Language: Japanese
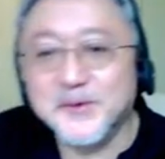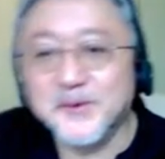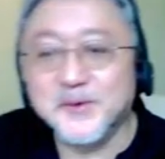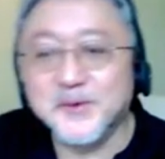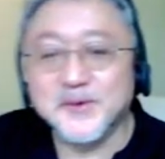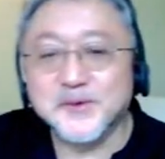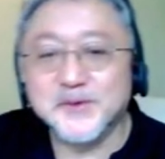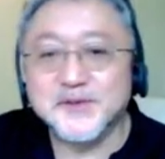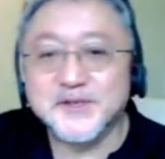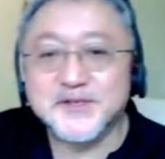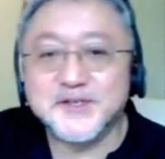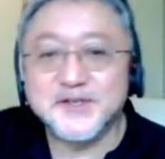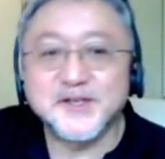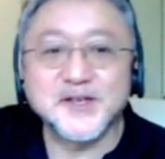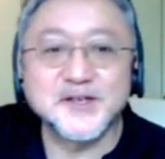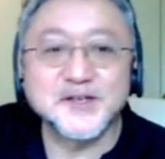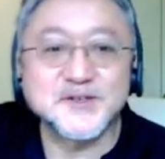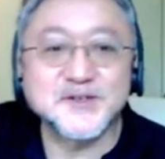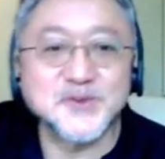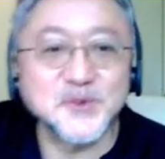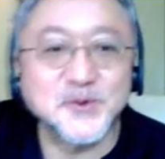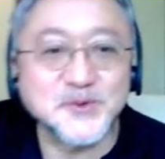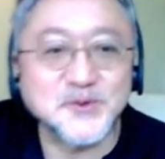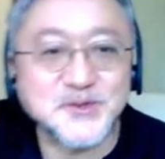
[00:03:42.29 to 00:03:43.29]
あの、日
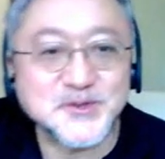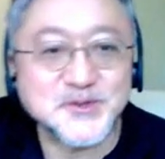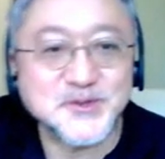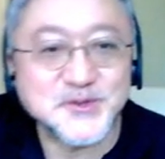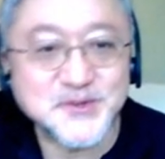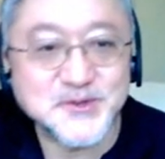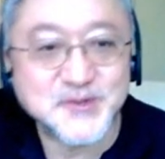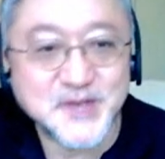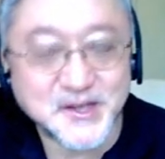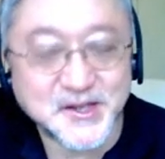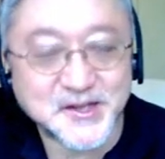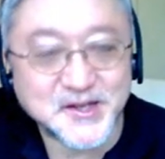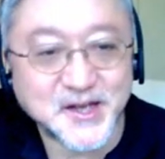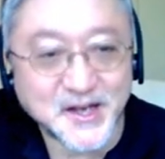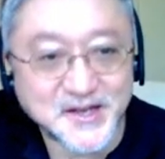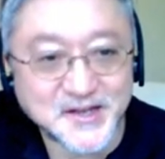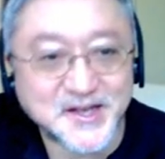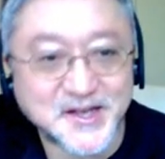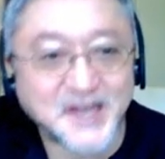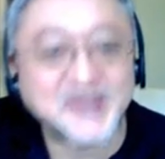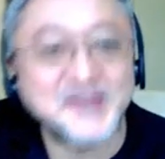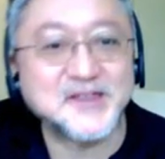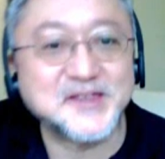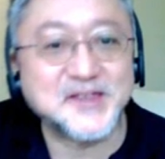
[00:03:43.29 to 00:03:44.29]
蓮召集でって、
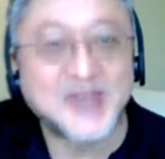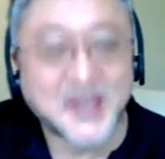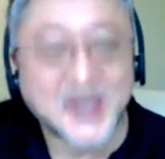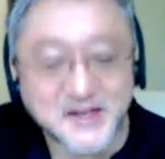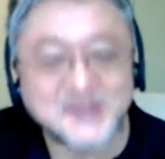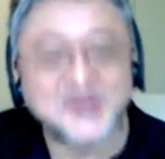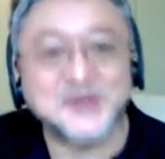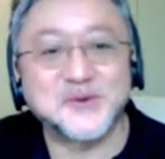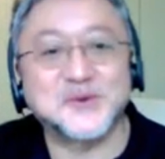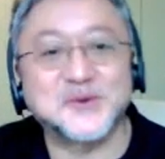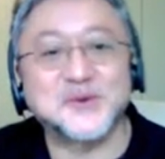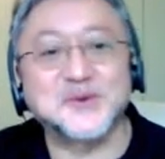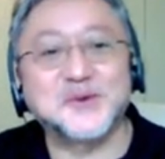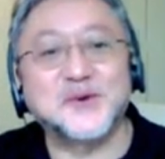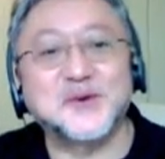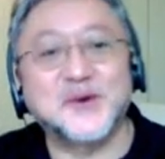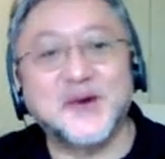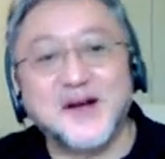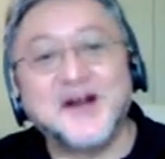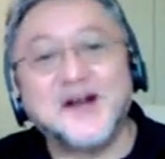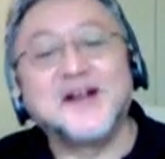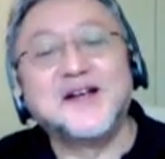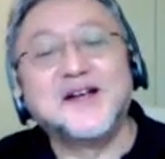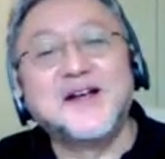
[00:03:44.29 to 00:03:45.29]
だったっていうこ
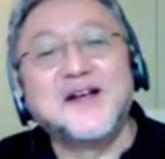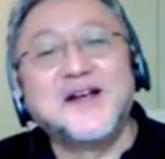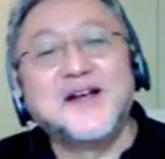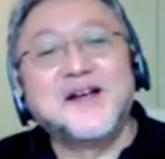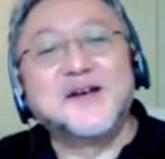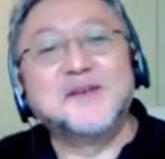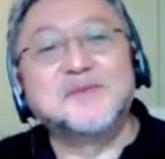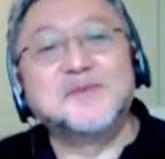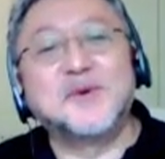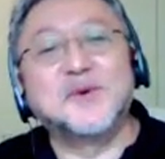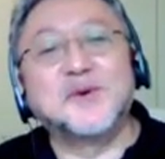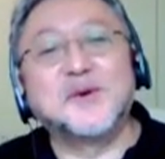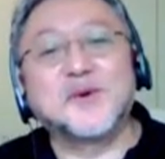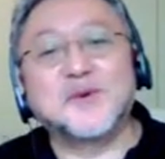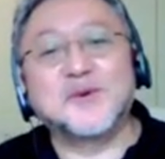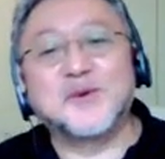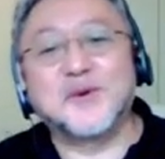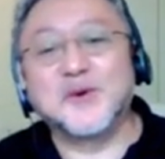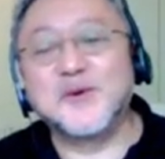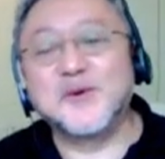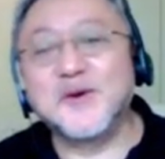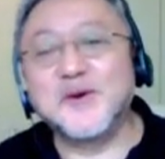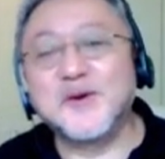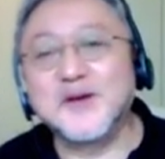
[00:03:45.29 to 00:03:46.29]
とは、もう
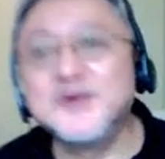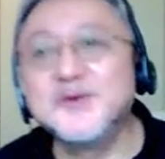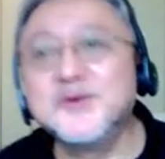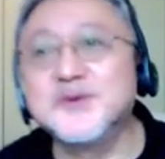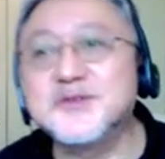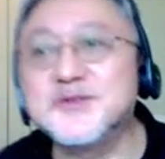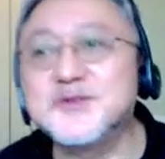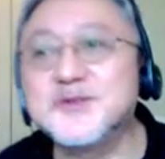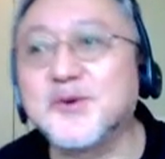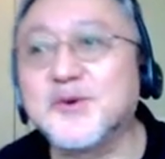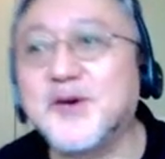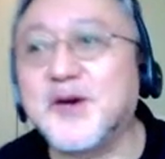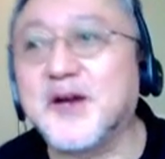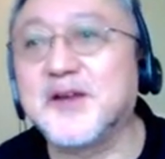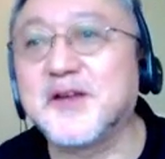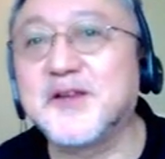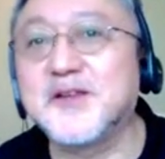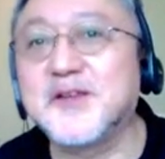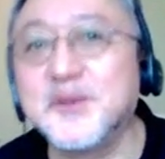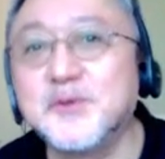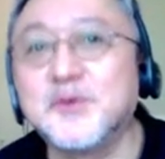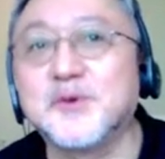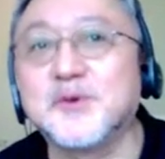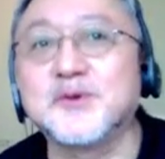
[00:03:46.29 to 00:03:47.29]
これは命をか
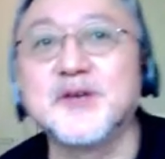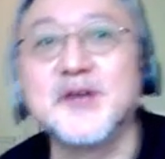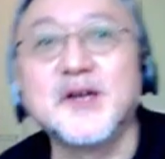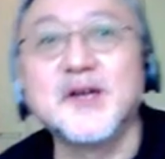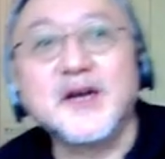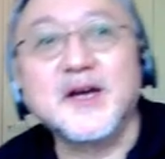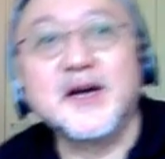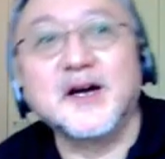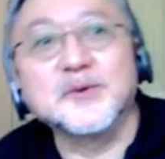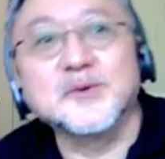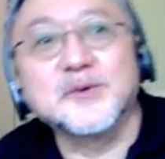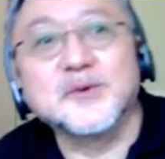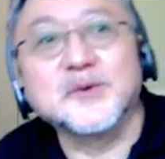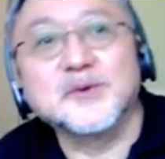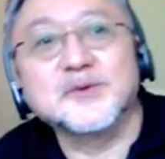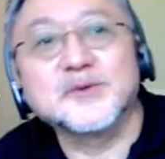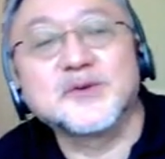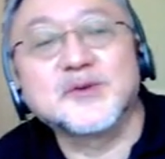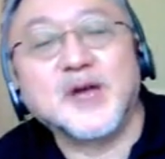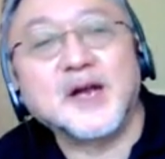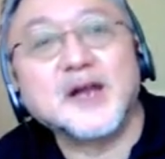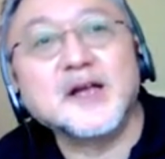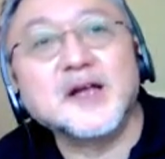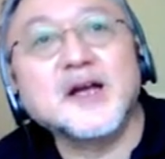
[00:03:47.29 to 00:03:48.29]
けても、あの、
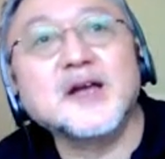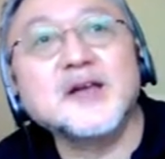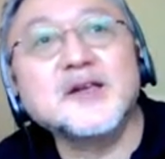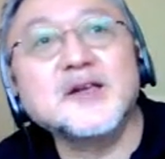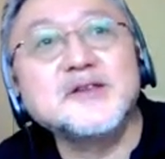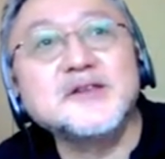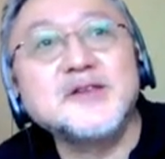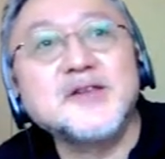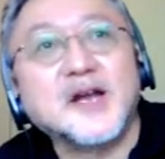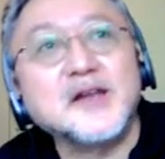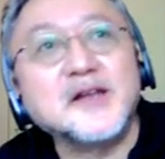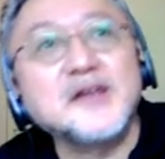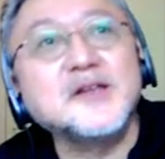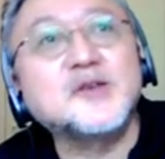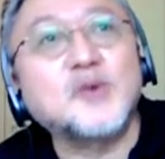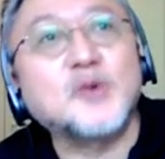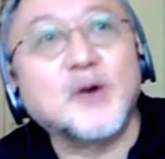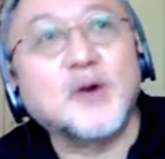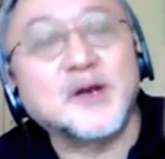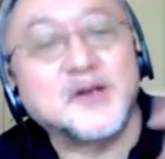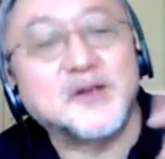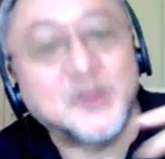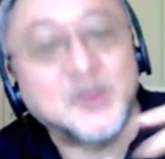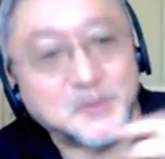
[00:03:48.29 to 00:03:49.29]
誰が、誰に
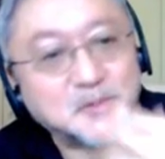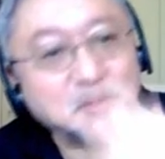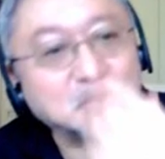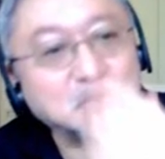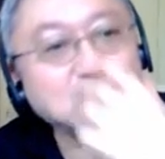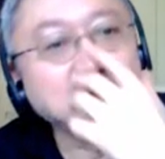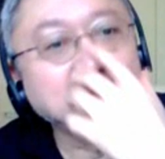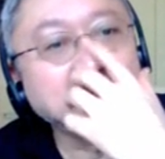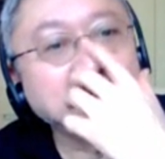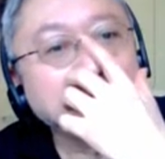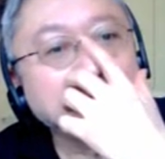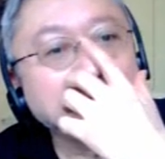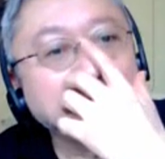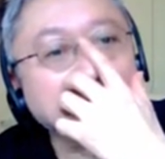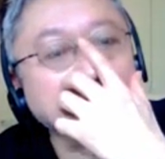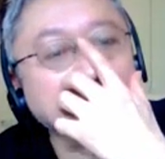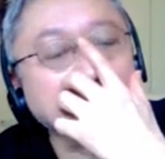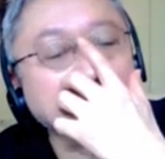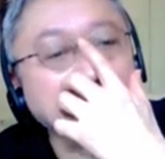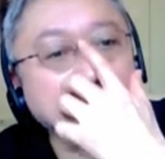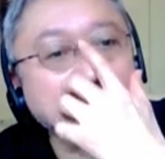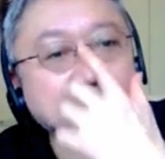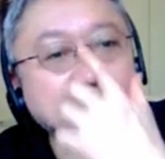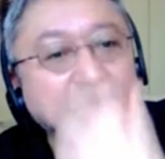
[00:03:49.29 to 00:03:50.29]
問われても、
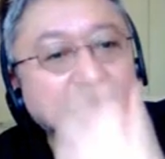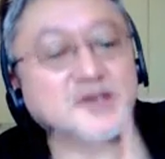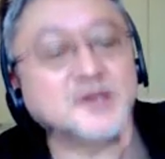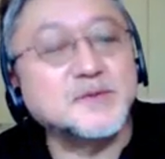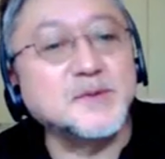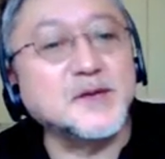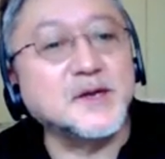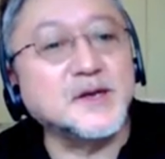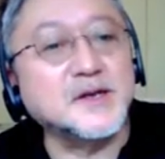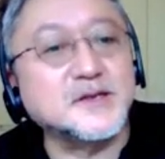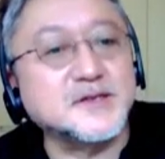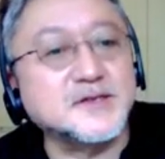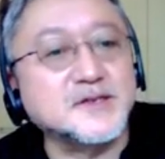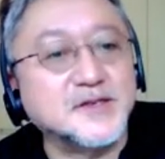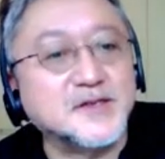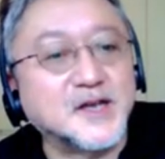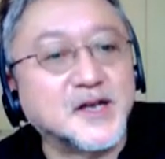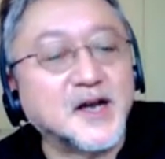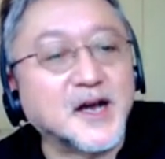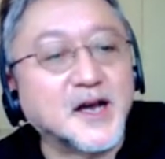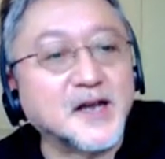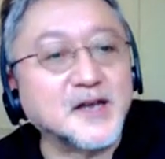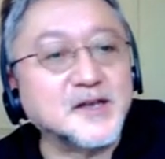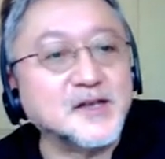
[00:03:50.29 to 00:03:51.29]
説明しに
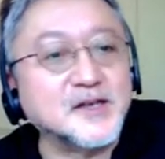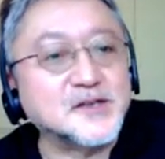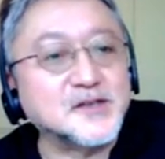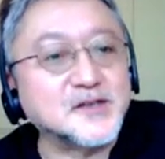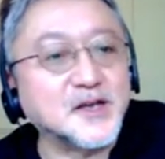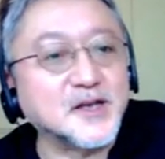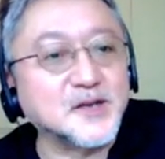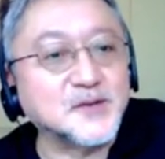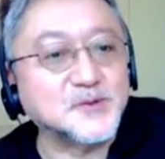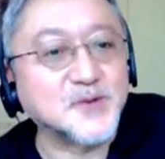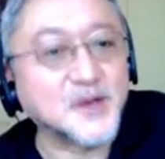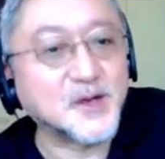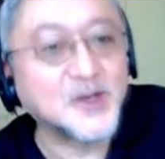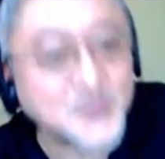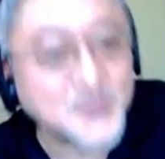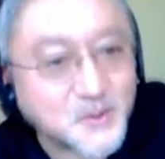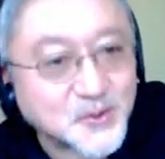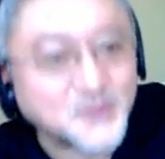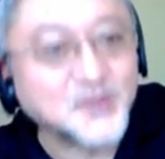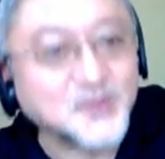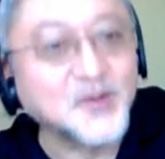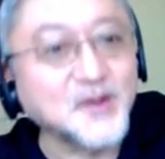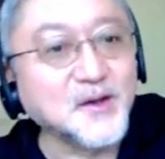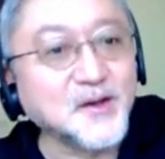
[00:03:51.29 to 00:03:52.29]
出かけていきたいくらい
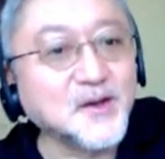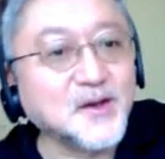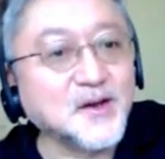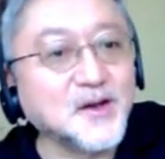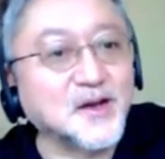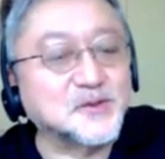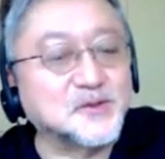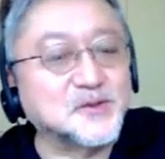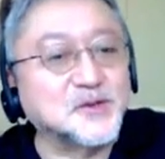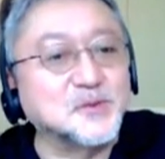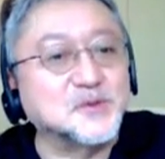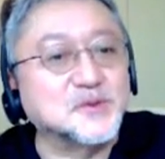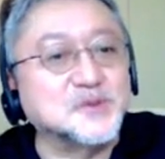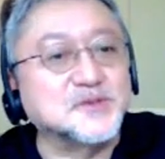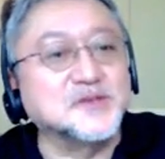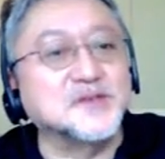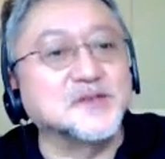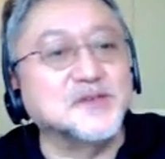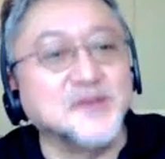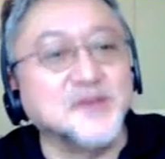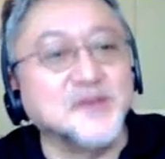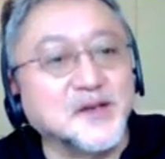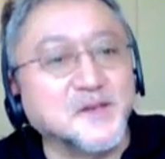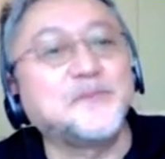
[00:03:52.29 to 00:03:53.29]
の、あの気持ち
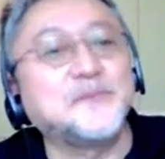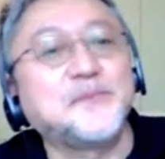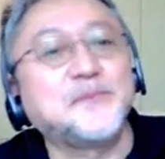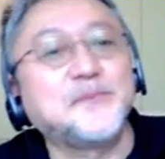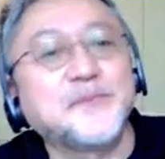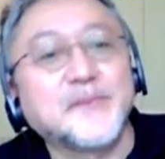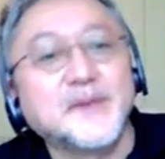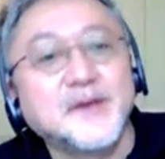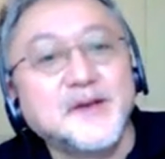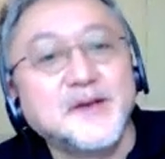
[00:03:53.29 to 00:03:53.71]
ですね。